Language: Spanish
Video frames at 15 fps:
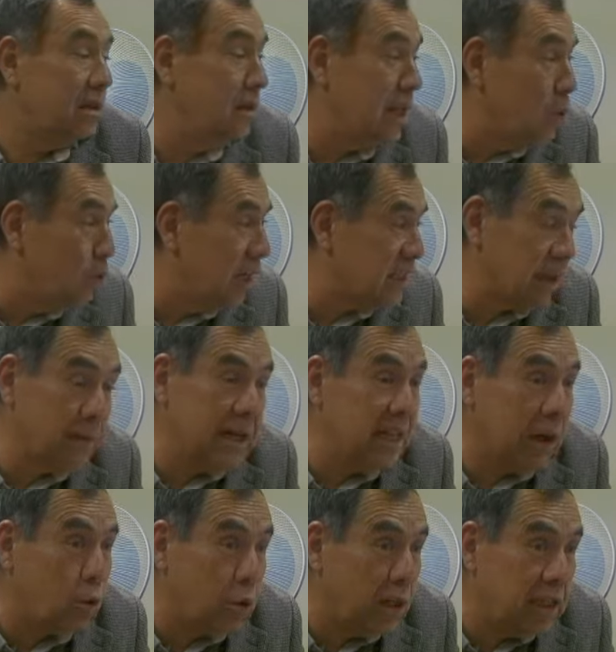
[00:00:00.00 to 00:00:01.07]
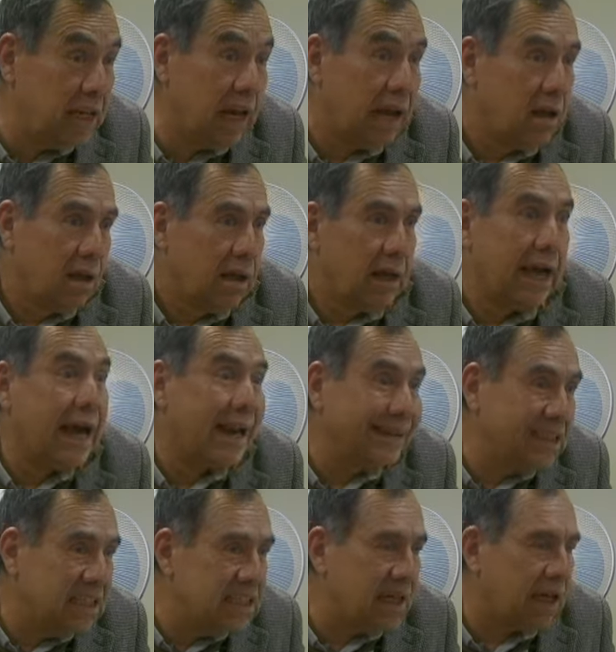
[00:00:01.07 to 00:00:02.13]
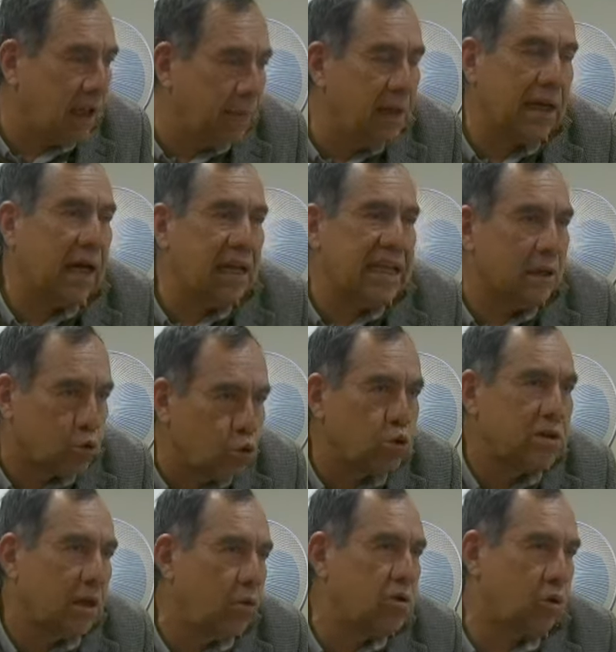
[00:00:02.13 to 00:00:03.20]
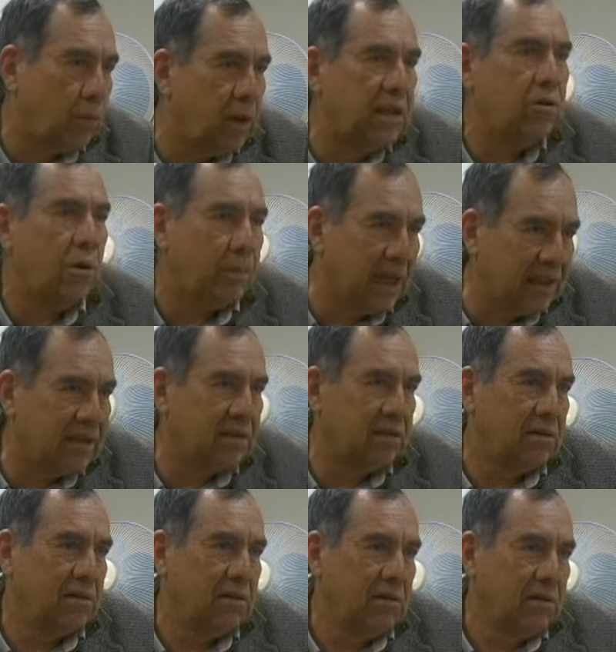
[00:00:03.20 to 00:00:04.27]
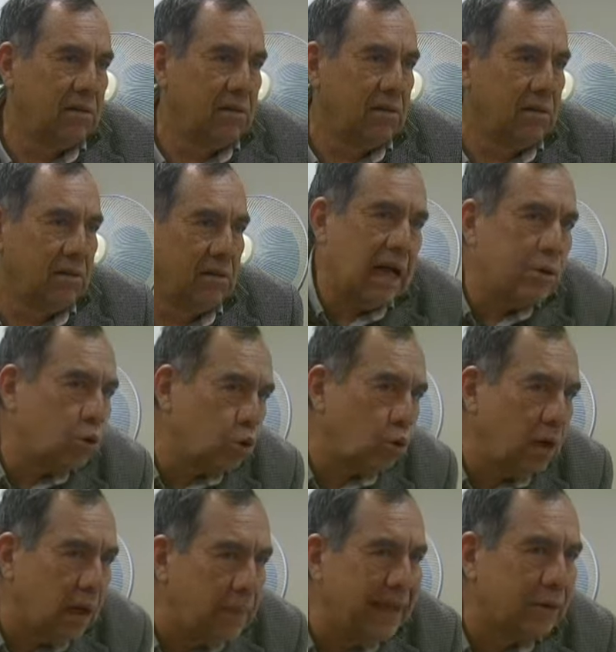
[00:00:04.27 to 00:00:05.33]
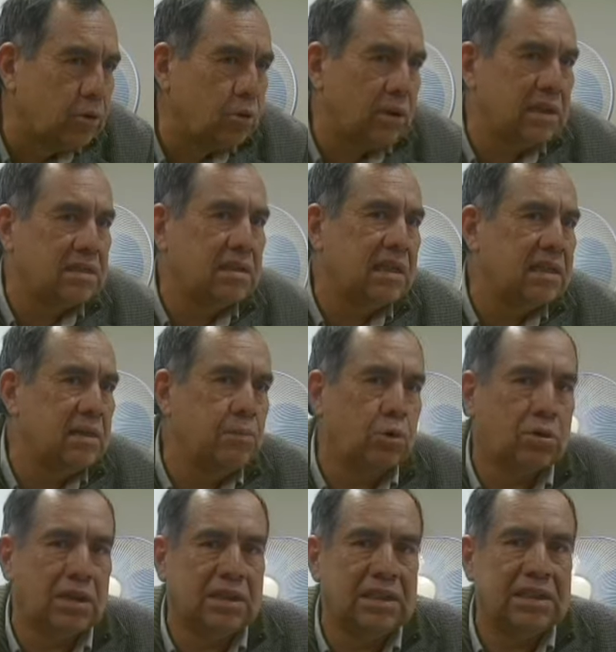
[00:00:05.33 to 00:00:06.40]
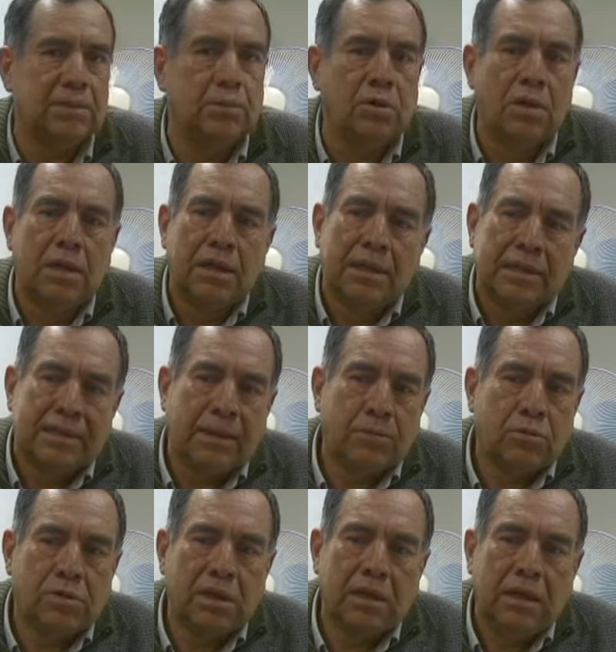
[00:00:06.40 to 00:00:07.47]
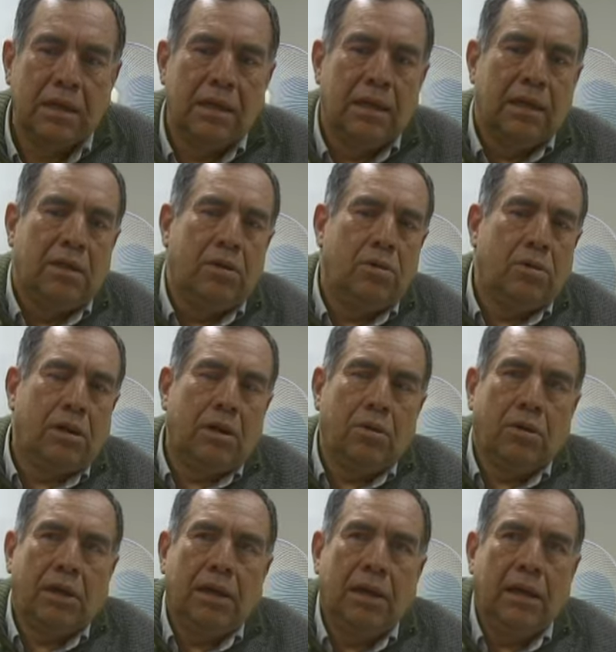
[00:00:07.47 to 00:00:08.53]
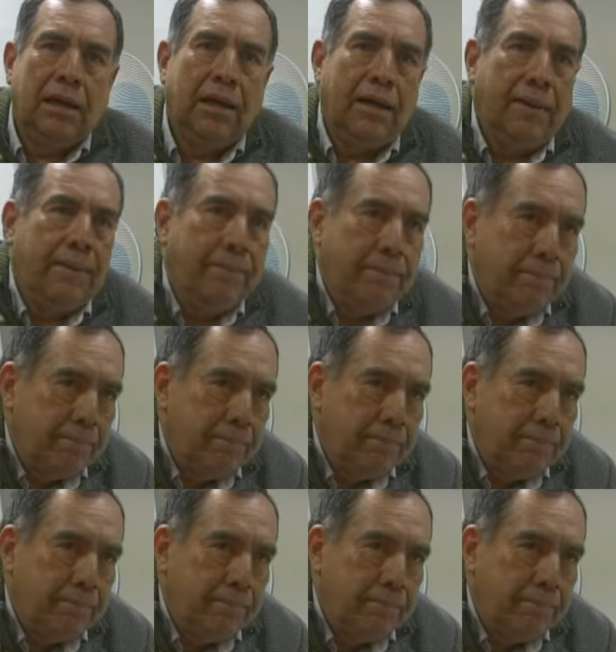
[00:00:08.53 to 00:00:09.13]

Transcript: ninguna estabilidad jurídica garantiza que vengan y ensucien nuestro medio ambiente. Hay otro elemento que es, que es importantísimo. ¿Sabe usted? Yo creo que